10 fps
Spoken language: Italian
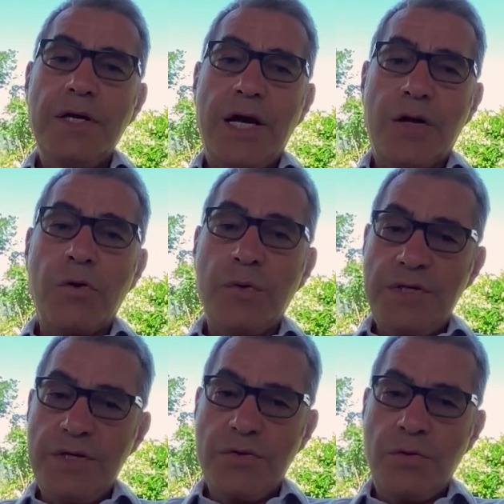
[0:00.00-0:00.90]
Ecco,
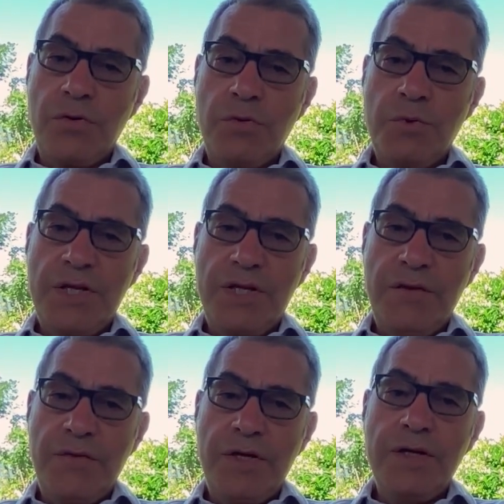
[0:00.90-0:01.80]
questi sono gli
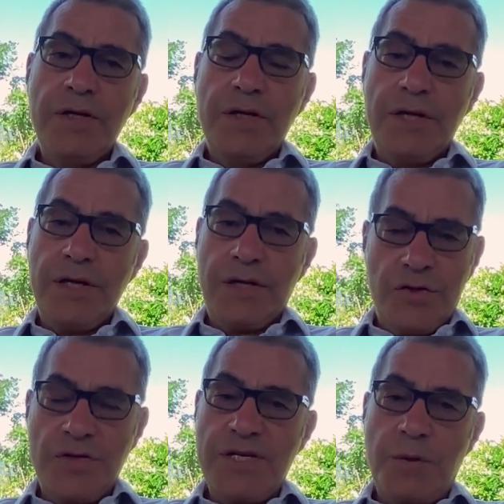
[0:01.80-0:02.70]
obiettivi eh,
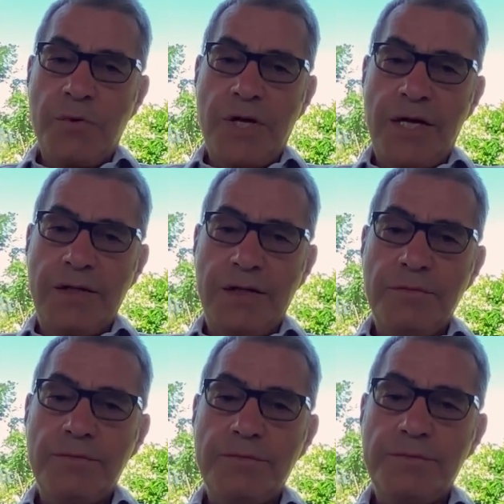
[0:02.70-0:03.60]
che ci siamo dati.
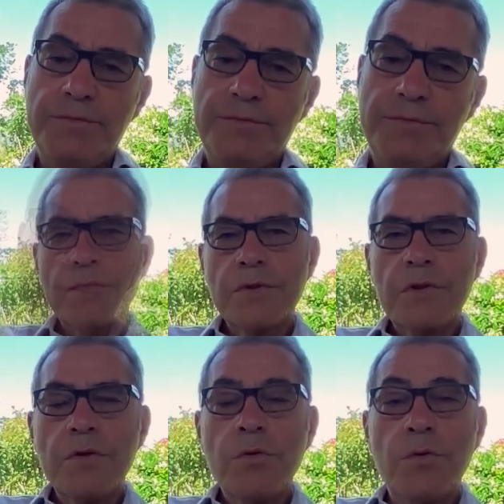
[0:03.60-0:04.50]

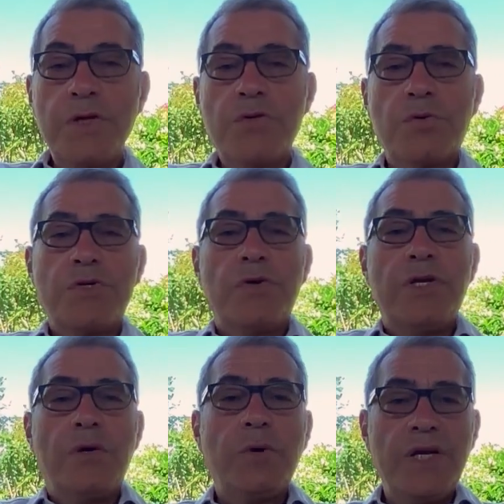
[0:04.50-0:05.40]
Un'istruzione
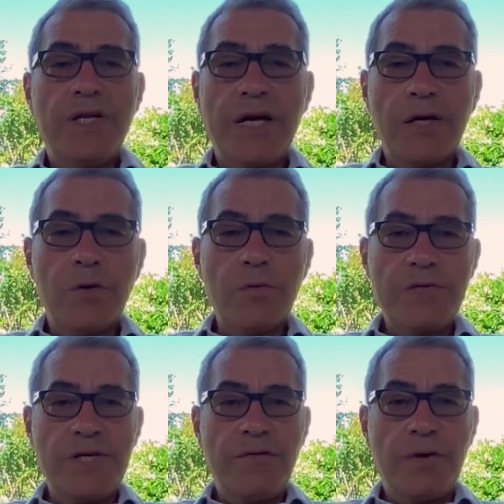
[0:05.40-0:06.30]
di qualità
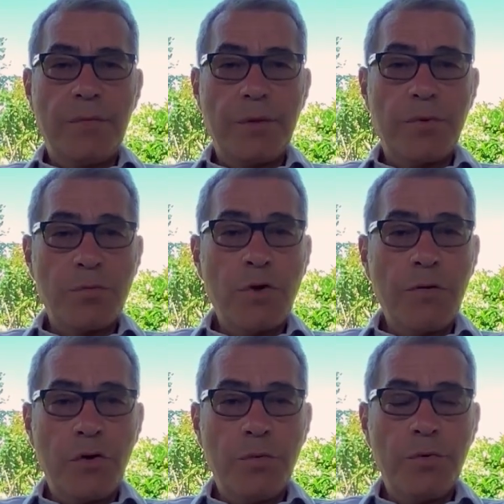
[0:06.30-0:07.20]
inclusiva per
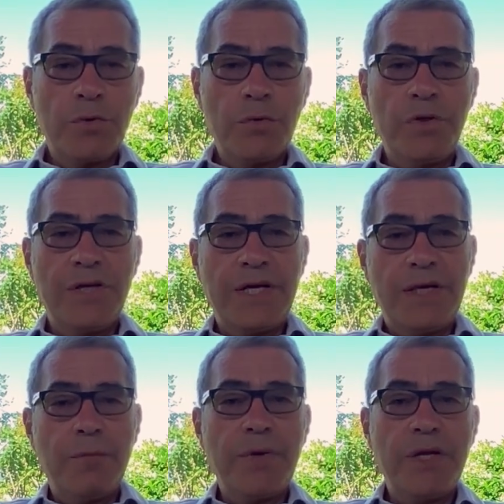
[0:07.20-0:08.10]
promuovere opportunità
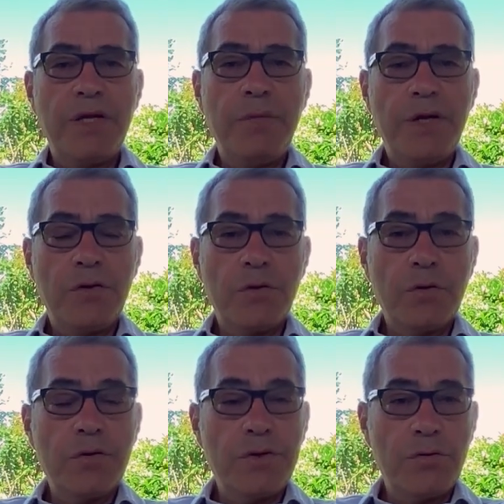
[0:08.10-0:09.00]
di apprendimento
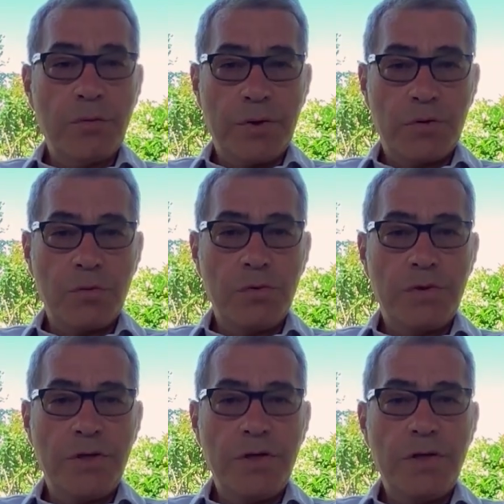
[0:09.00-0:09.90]
continuo per
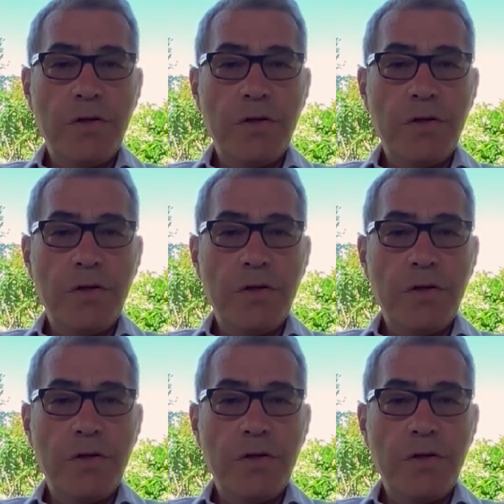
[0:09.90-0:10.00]
tutti,